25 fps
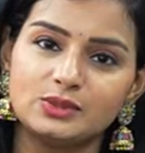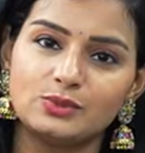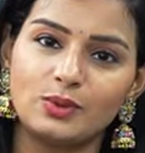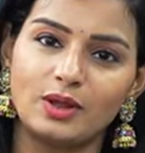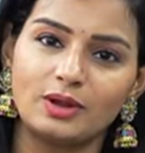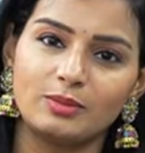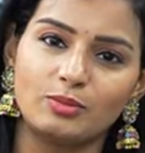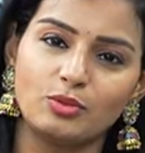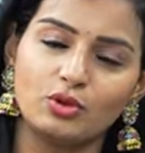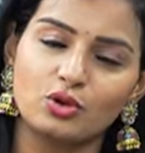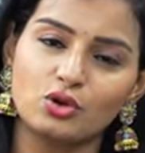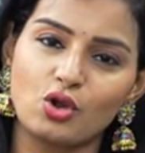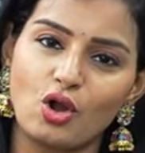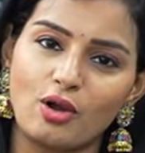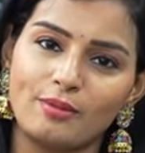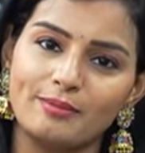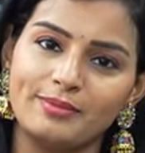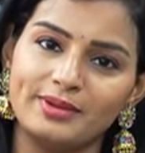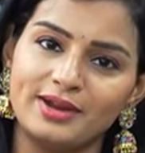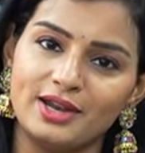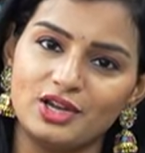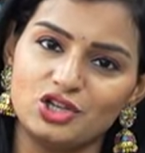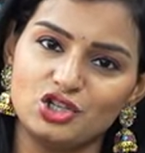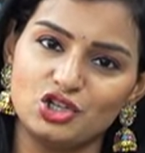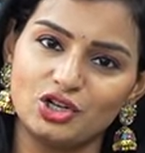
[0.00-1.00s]
ఇస్ వన్ మోర్
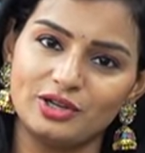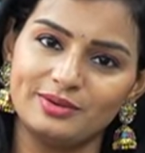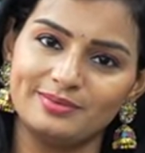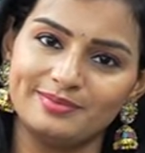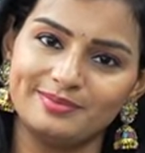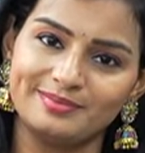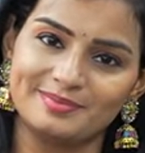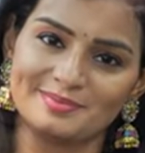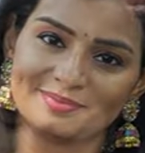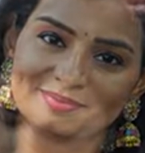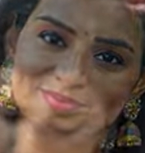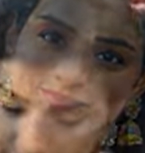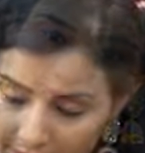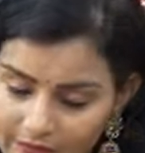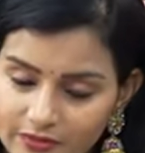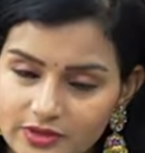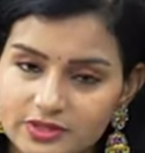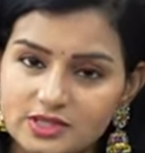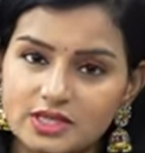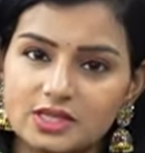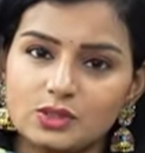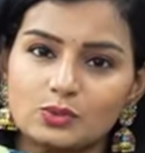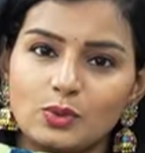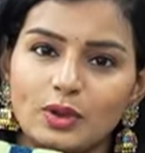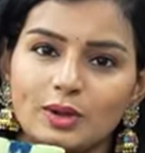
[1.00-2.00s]
కాంబినేషన్
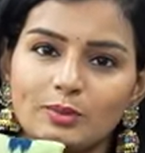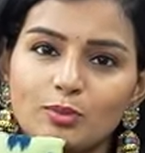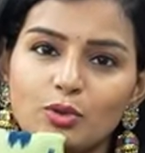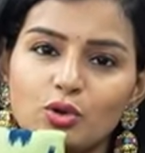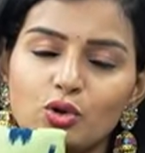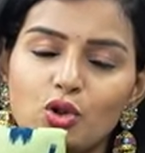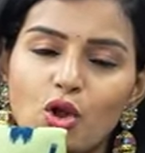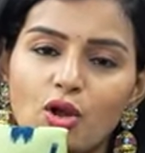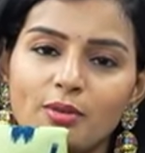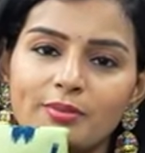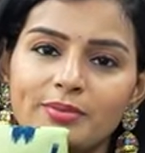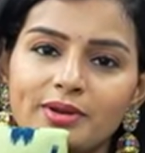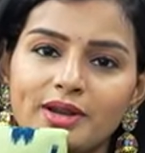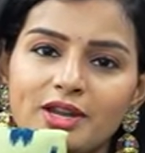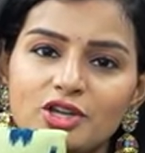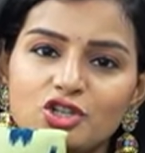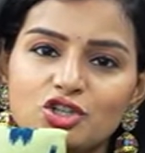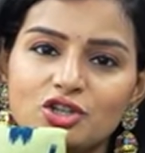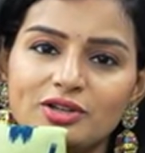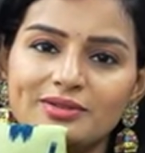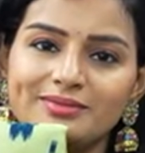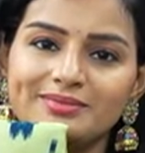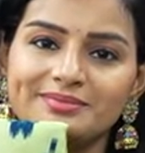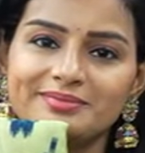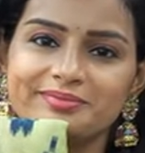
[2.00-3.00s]
దిస్ ఇస్ వన్ మోర్
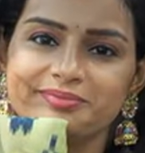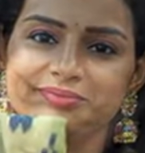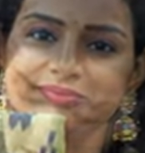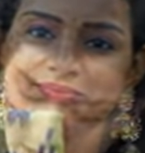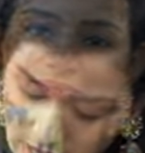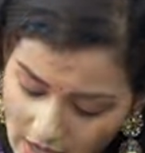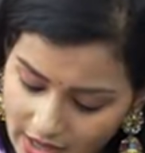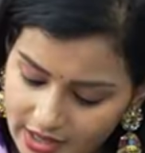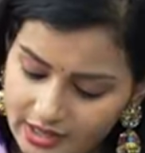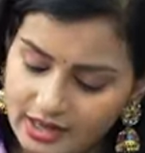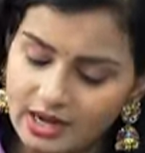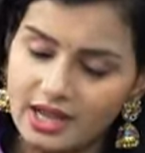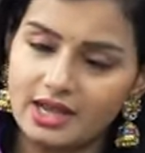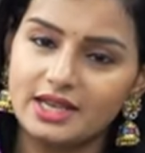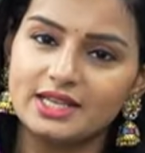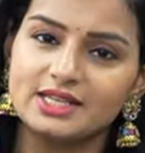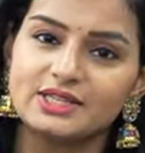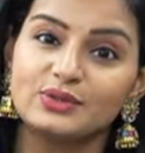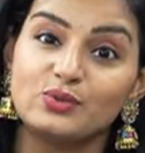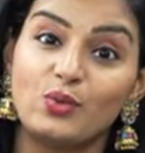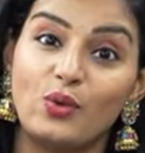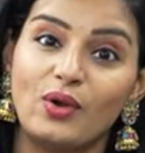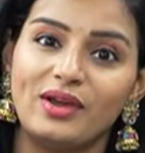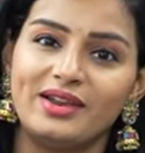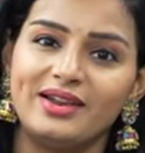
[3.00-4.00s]
కాంబినేషన్ అండ్
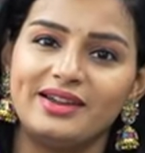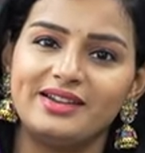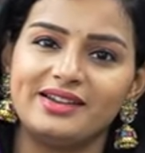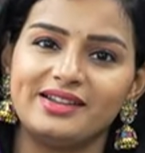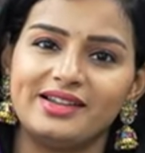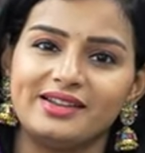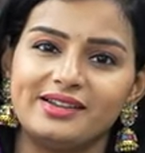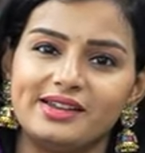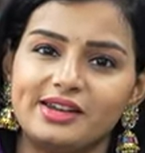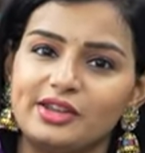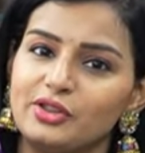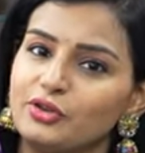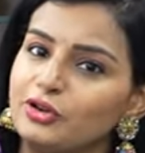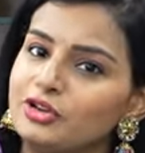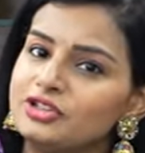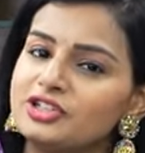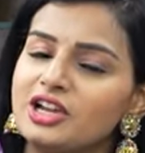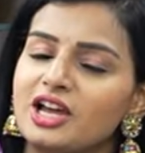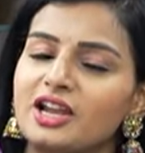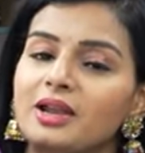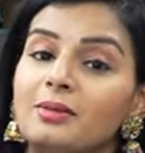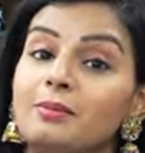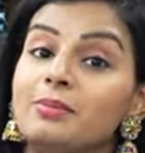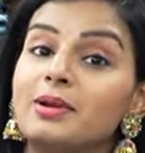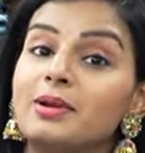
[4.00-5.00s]
నైస్ వాయిలెట్ కలర్ ఇది కూడా చాలా